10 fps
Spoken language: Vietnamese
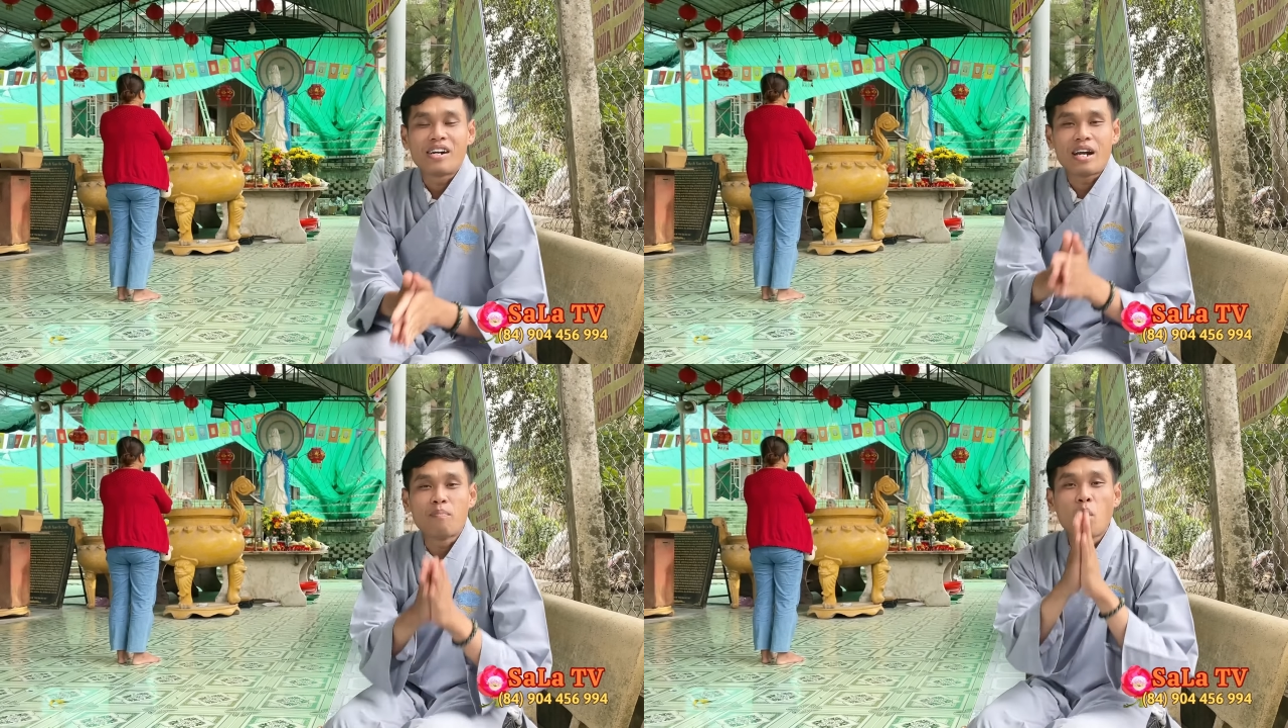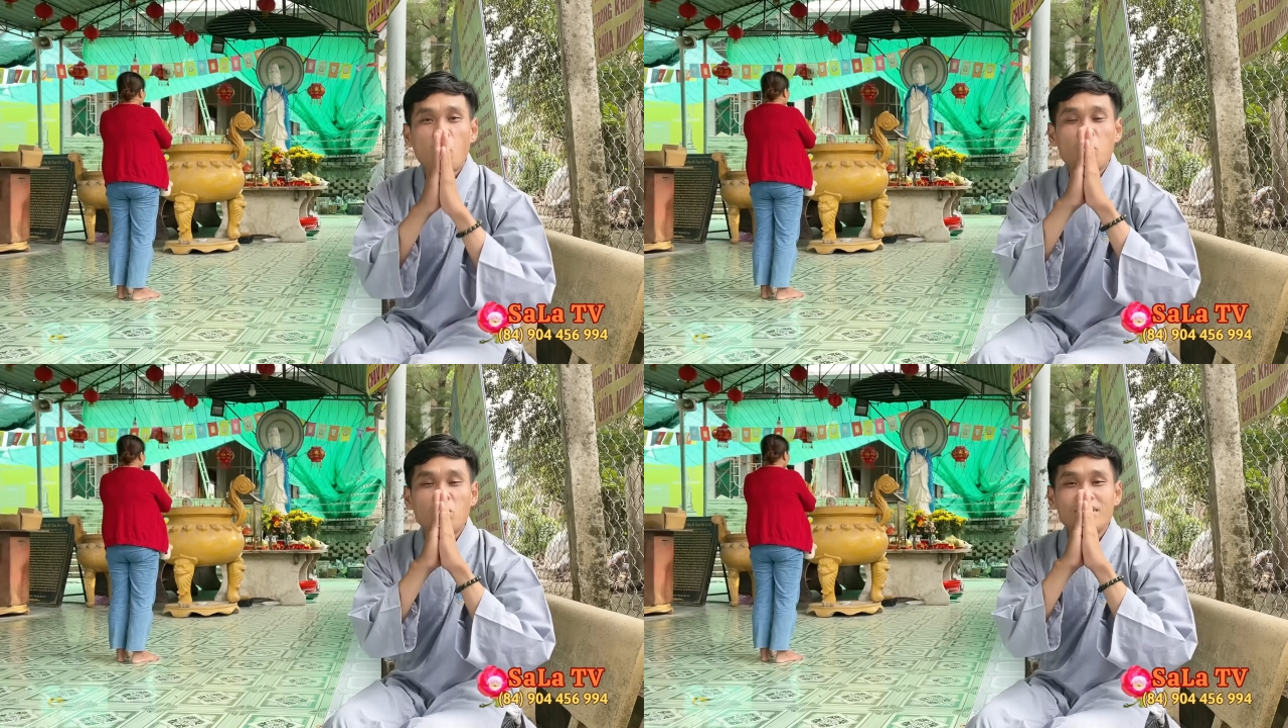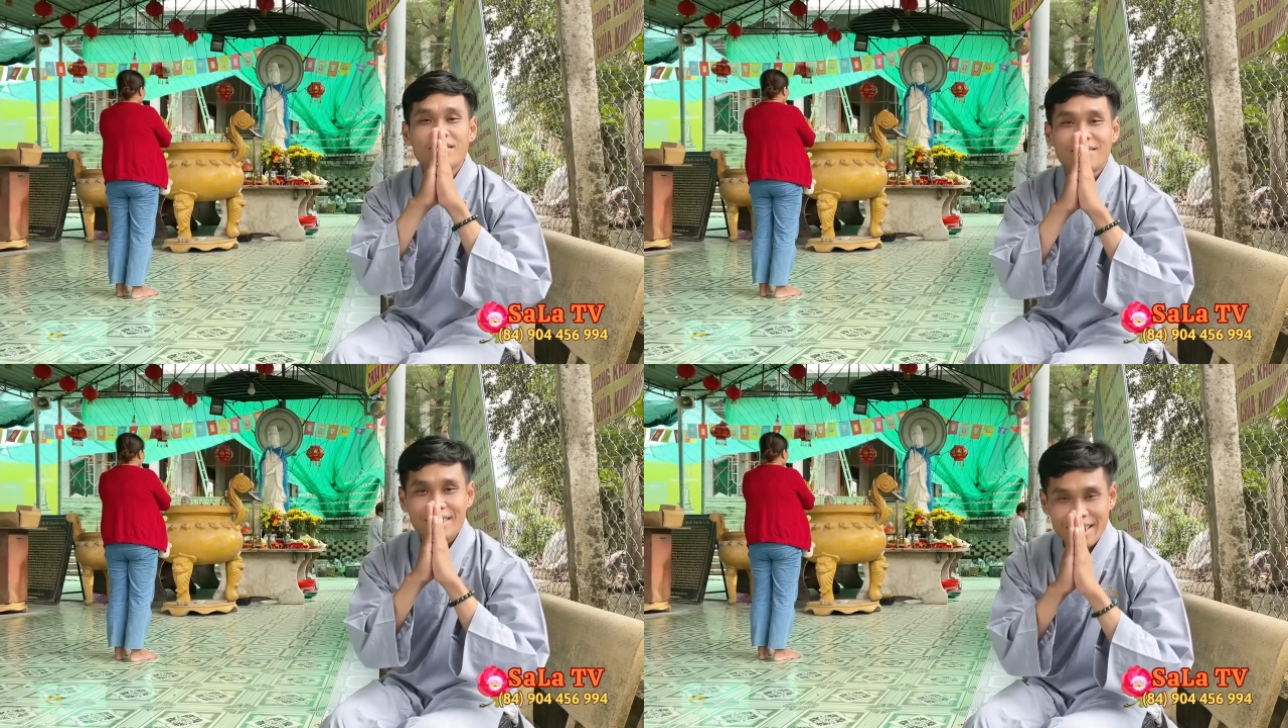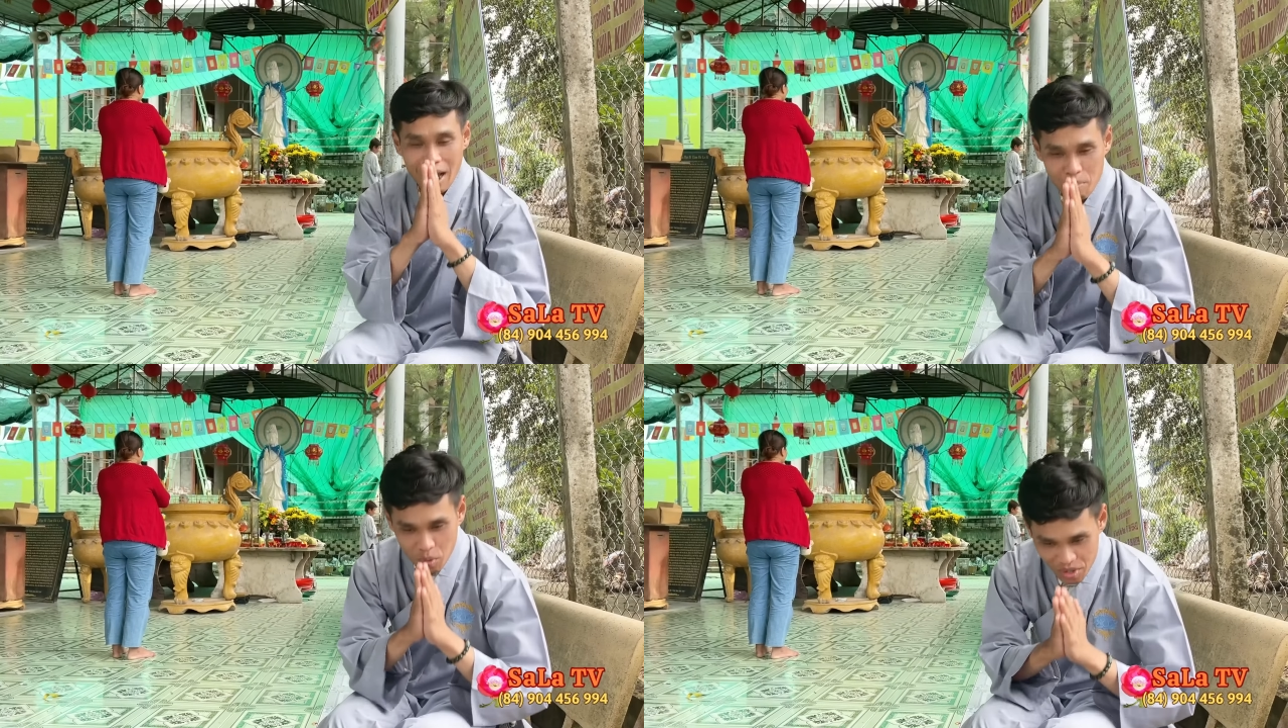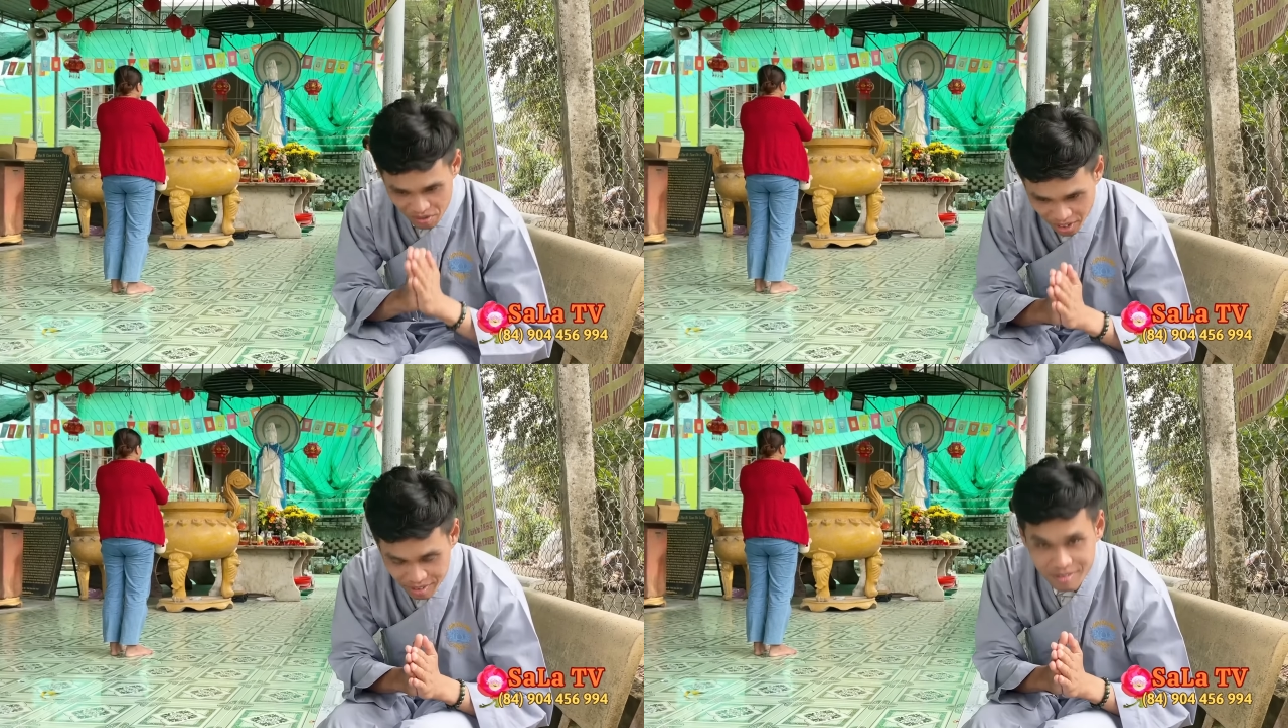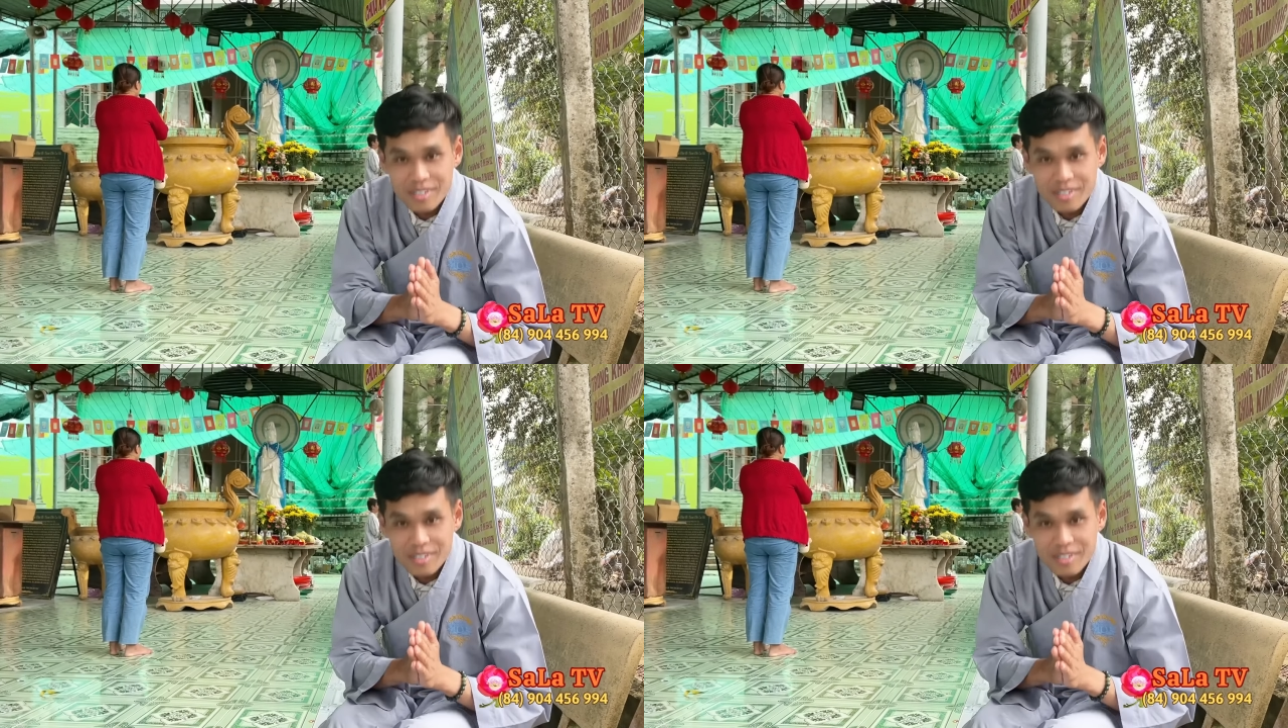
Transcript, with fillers: Nam mô Bổn Sư Thích Ca Mâu ni Phật.